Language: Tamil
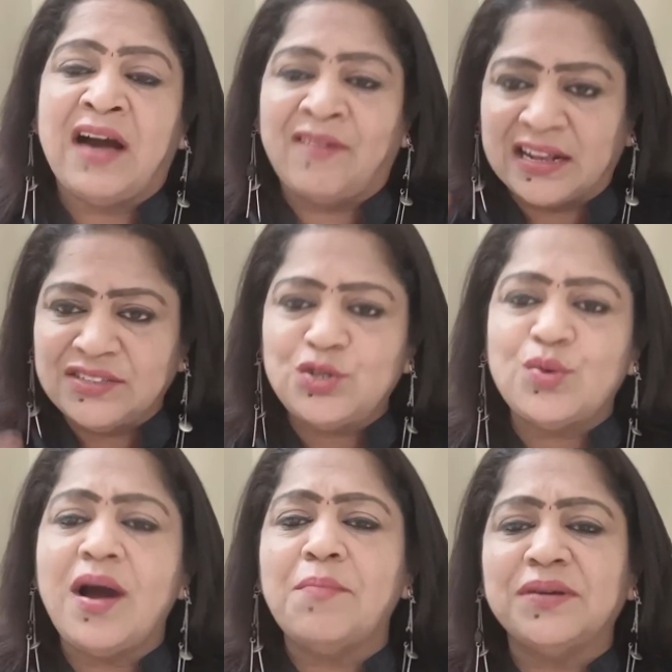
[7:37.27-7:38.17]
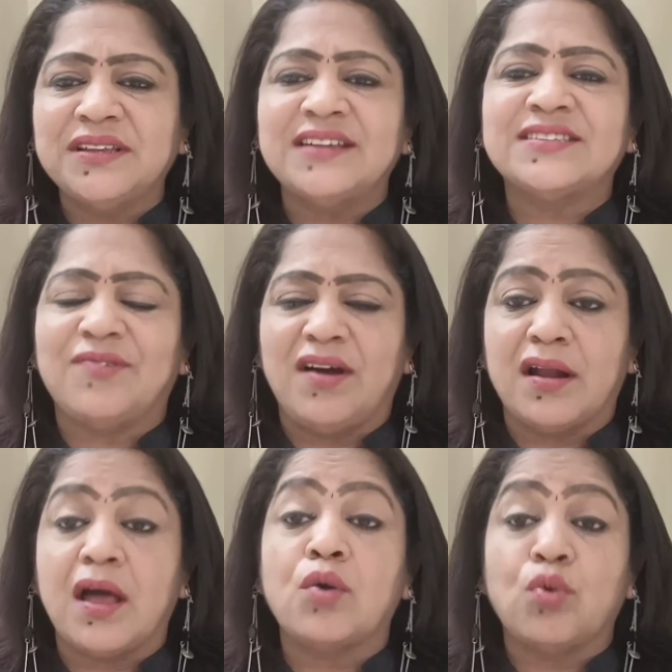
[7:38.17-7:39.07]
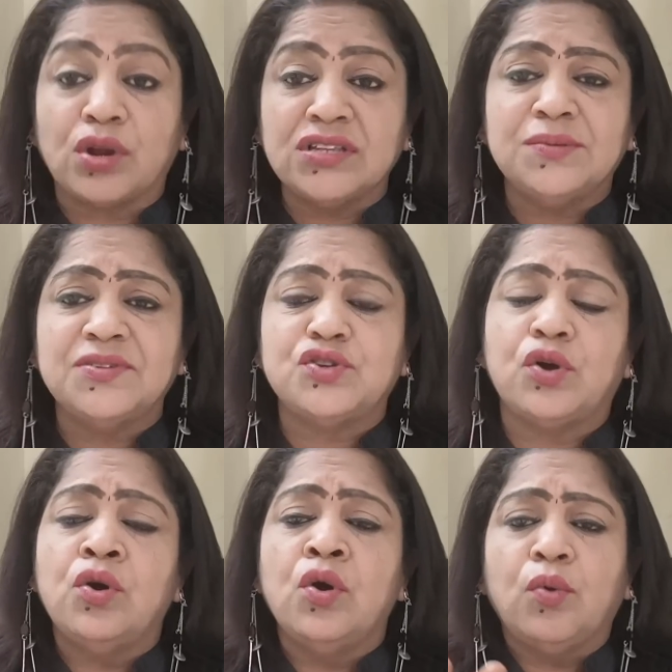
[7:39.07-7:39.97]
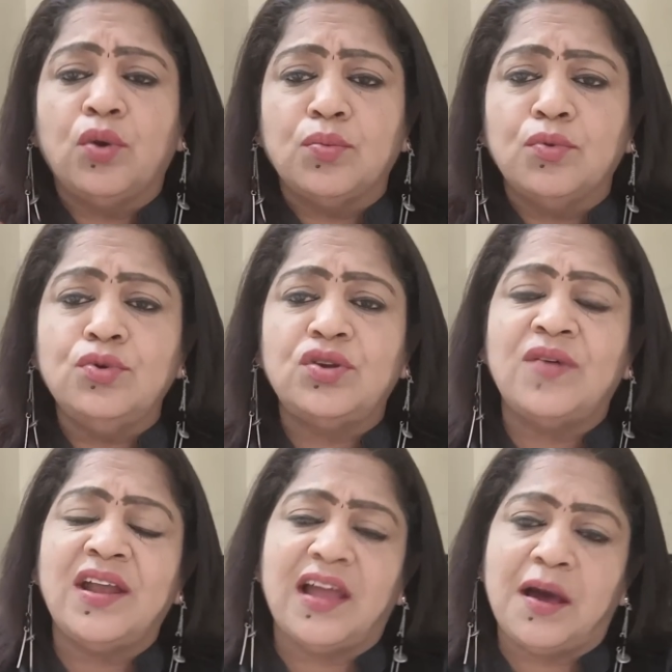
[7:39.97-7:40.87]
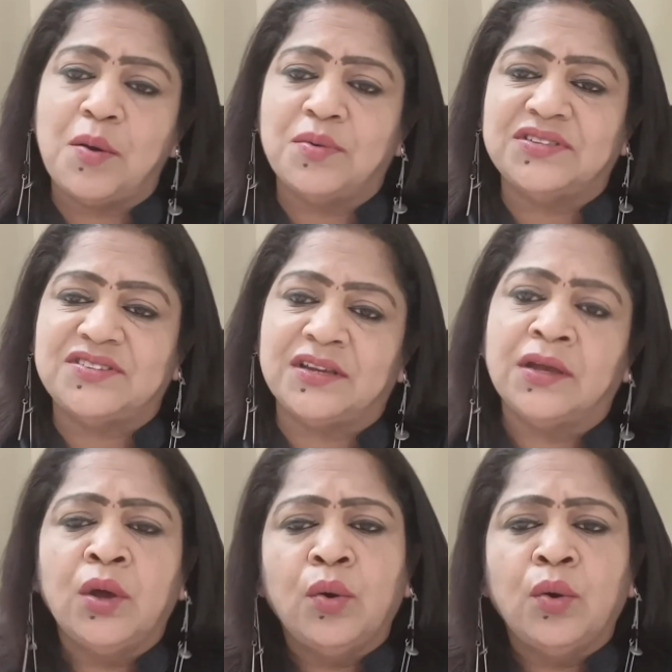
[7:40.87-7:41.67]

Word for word: அவன் அஞ்சு ரூபா ஐம்பது காசுக்கு வாங்கினா குறைஞ்சபட்சம் ஒரு மூணு ரூபா லாபம் வச்சு